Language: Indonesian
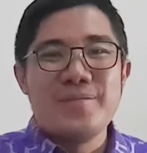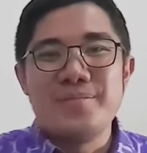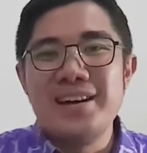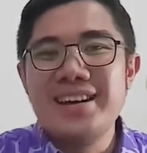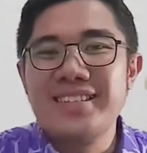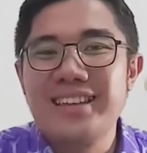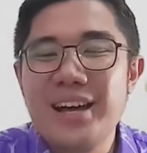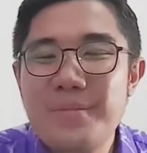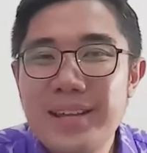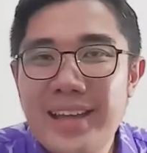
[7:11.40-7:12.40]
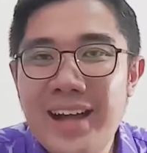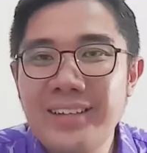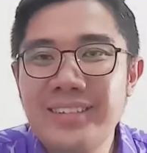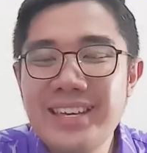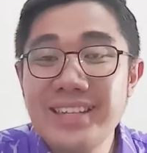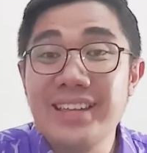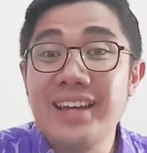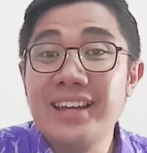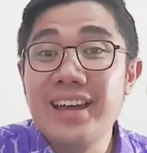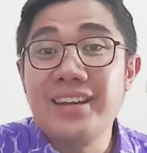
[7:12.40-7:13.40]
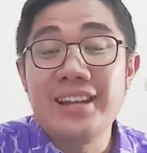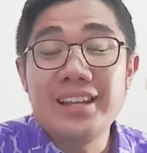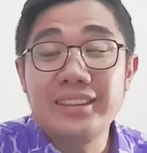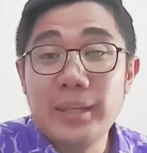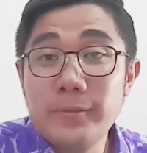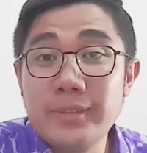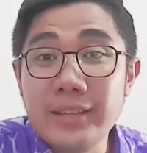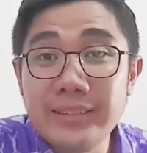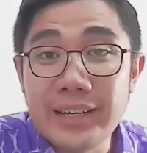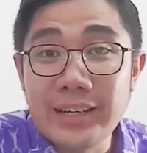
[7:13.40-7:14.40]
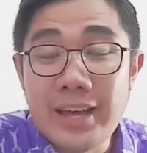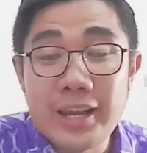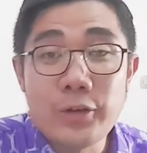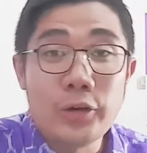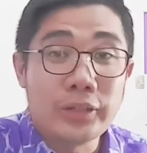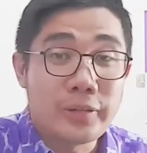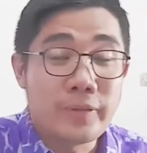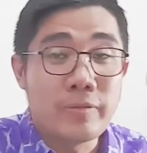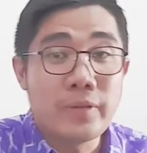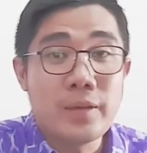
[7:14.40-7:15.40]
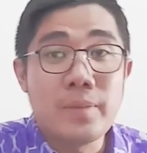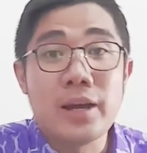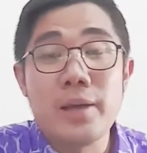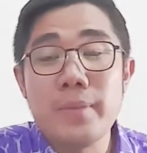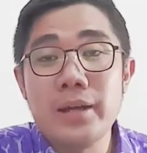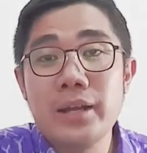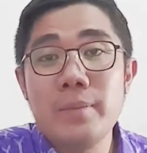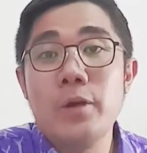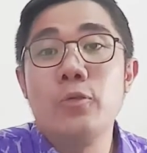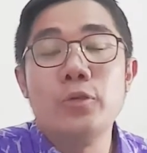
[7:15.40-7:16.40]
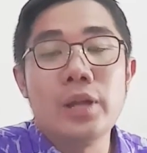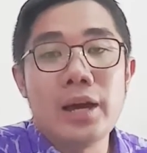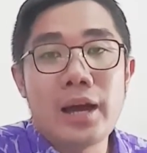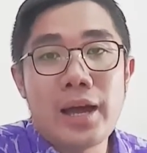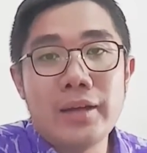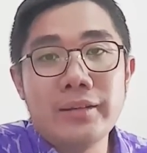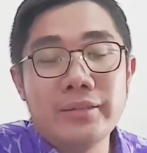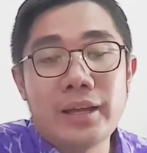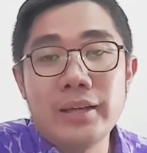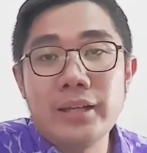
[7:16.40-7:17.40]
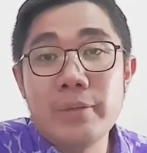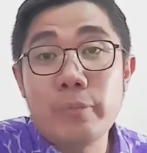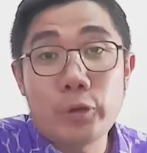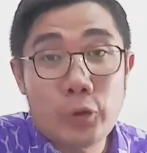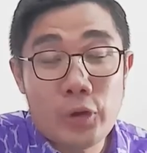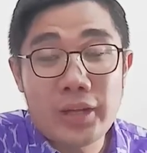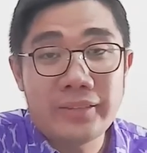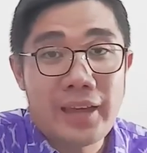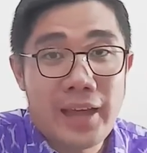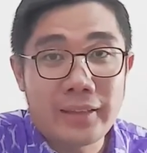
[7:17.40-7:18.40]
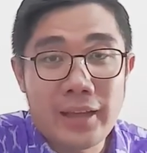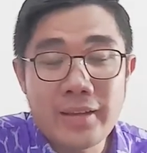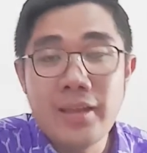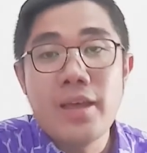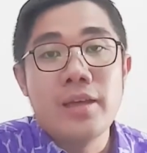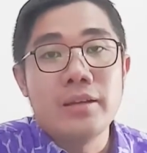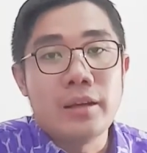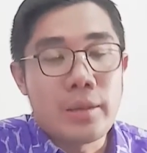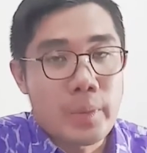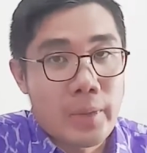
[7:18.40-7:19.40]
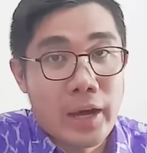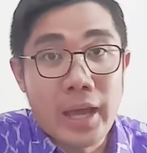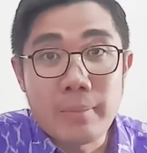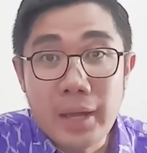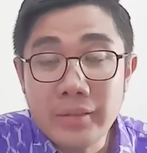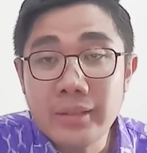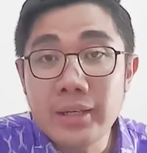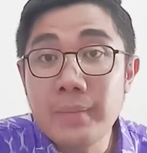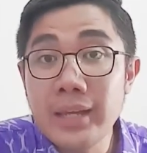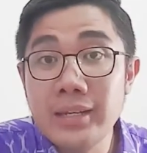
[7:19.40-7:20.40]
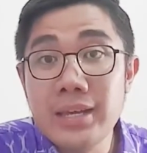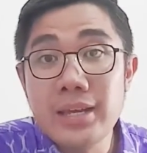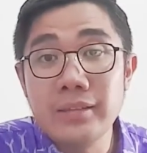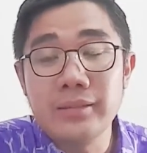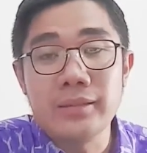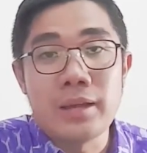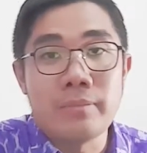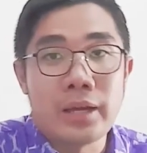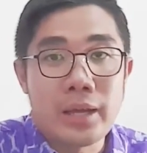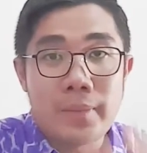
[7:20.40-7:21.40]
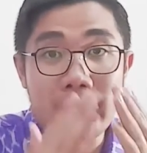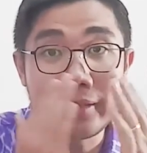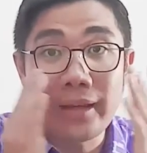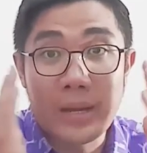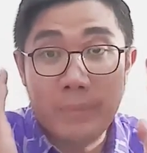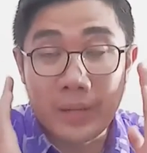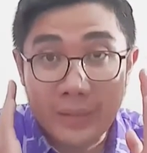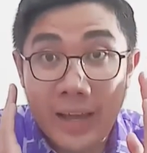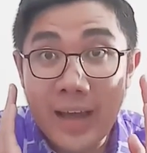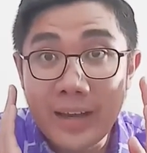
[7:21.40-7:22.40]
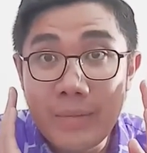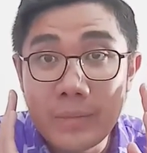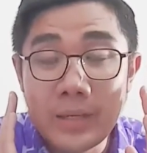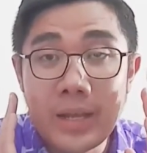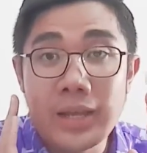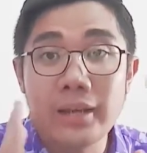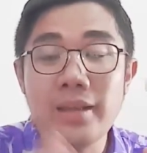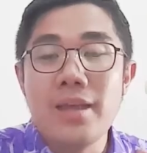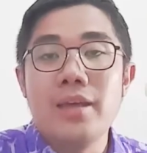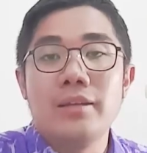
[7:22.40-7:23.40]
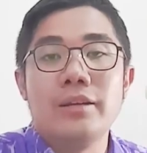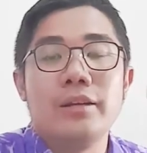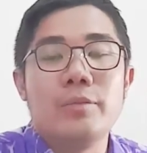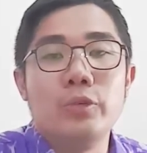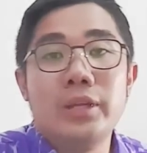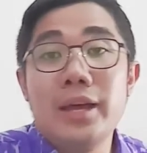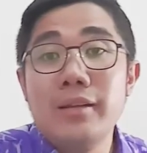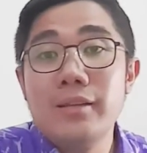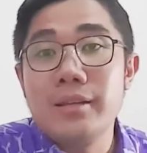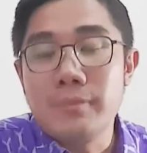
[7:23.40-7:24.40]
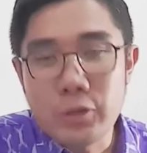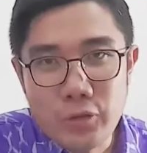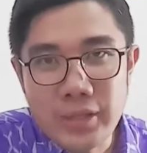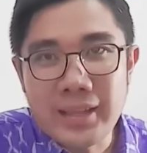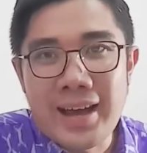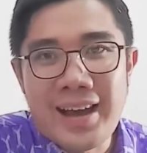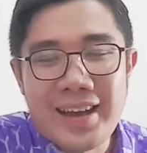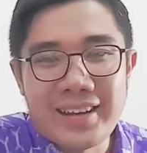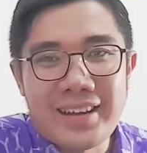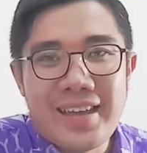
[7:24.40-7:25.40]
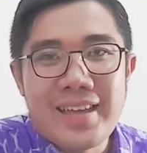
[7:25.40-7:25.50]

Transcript: Baik sahabat Alzi, tadi adalah tips dan trik dari Dr. Vivi bagaimana menggunakan standar protokol kesehatan dengan pemakaian masker medis dan bagaimana cara peletakan yang benar dan kemudian mencuci tangan.